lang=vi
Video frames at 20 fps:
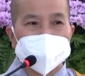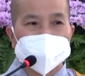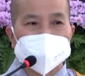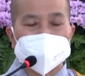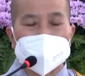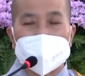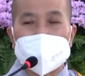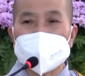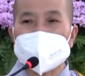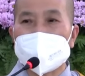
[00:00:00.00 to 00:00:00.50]

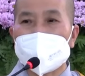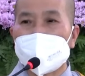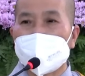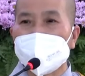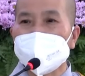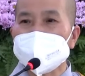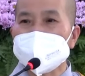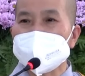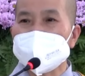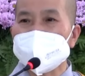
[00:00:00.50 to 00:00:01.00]
xóa
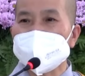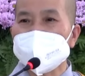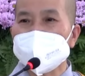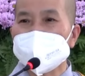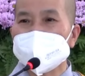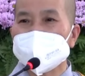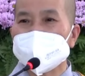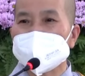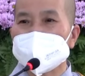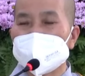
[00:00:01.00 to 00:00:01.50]
bỏ
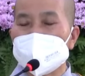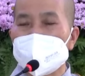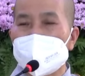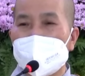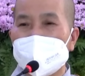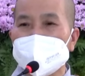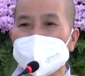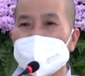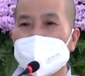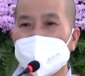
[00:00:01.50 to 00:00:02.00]
đi những
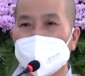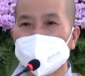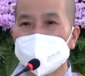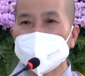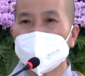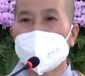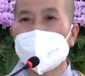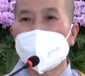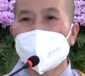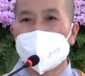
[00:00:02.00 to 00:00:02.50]
oán
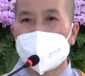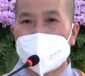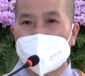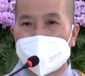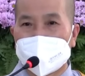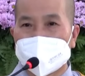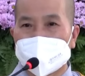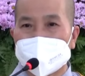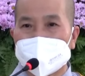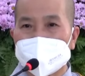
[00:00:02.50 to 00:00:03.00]
hận thù
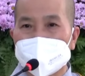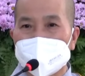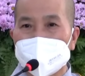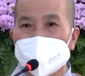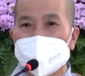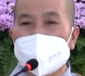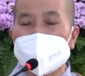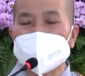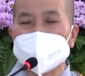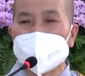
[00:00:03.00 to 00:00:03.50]
hằn,
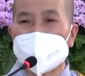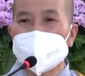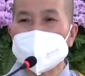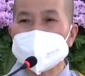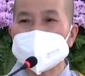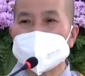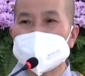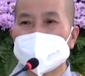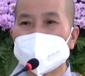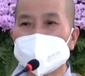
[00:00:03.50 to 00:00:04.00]
bắt
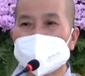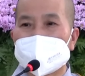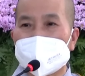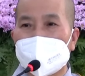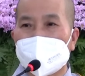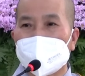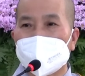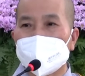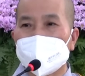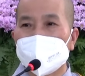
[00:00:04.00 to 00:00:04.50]
nối nhịp
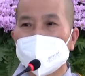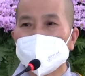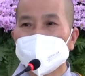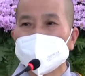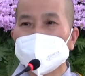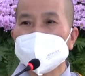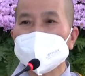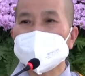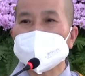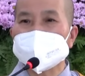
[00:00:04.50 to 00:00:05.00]
cầu
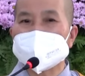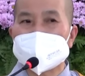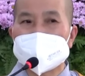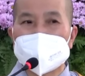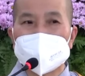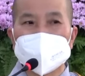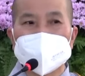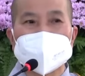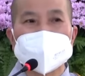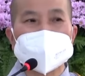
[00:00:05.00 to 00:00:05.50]
tương
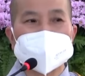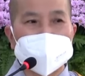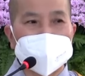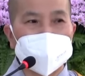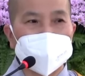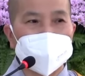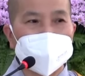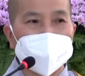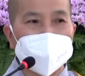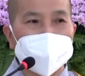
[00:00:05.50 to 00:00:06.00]
giao với
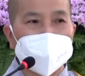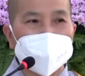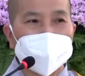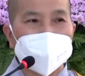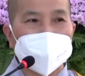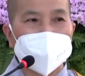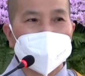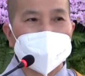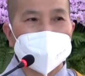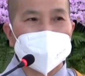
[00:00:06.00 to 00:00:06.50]
nhau.
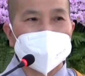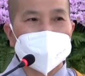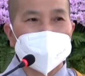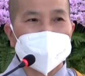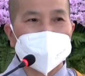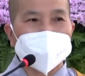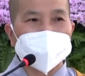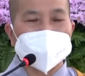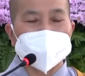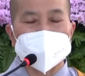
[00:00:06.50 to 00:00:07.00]

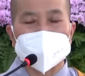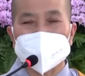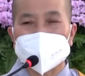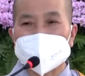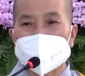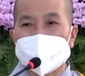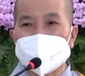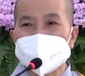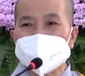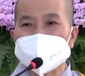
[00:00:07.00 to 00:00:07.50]

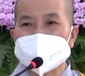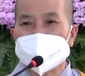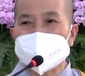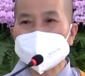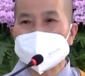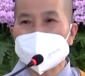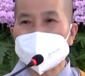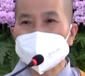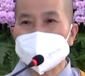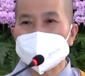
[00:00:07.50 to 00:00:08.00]
Nhiều lắm
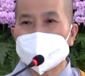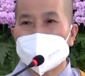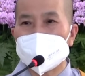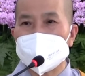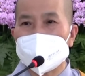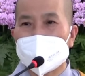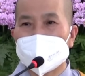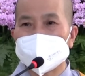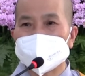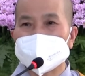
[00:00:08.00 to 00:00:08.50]
trăm năm
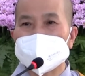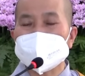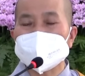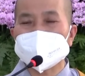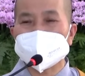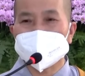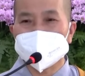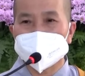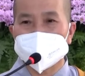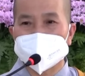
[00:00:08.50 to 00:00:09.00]
cũng một
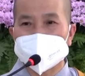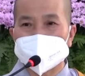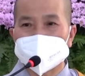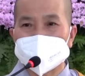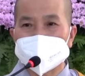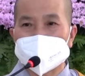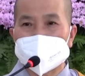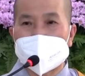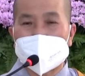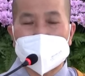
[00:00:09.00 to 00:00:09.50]
kiếp người,
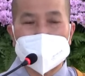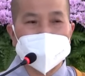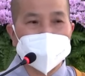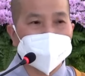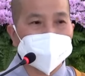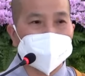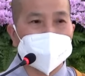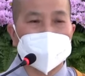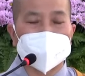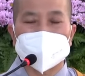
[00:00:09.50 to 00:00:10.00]

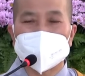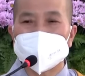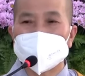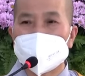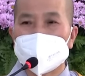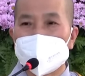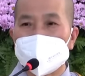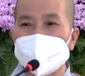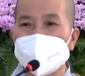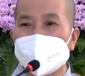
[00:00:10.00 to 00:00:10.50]
ai rồi
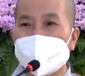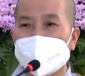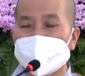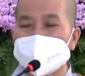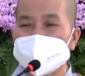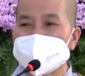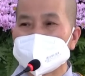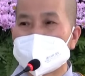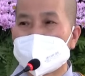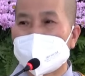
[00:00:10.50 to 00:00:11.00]
cũng
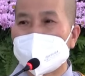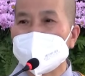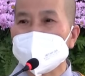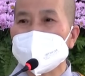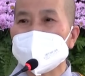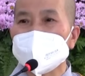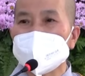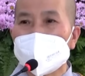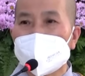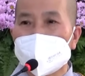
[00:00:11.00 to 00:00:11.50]
phải sẽ
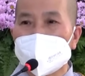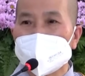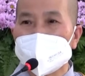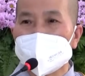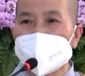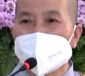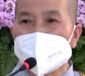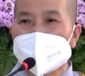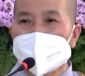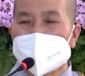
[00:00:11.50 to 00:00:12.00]
đi
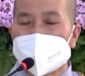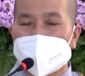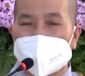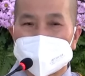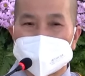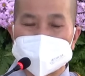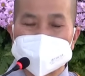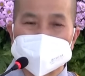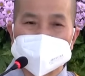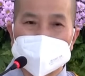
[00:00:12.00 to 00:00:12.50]
thôi.
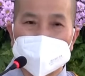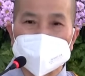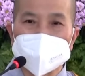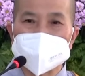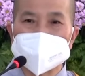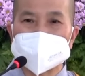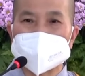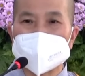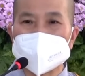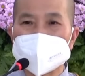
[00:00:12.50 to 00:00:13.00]
Hãy sống
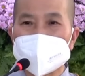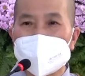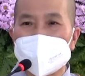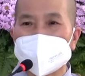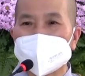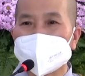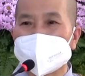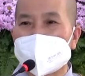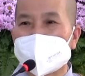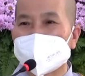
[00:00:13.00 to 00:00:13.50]
sao
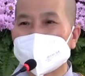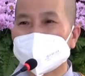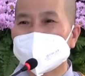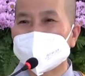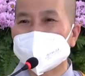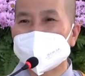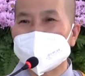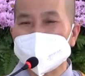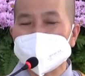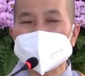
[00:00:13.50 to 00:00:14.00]
cho
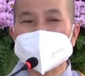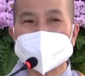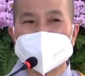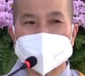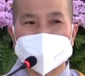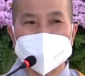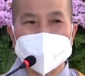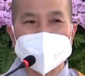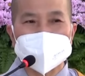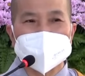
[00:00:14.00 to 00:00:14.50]
đầy ý
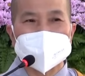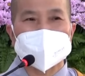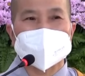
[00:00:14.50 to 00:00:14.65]
nghĩa,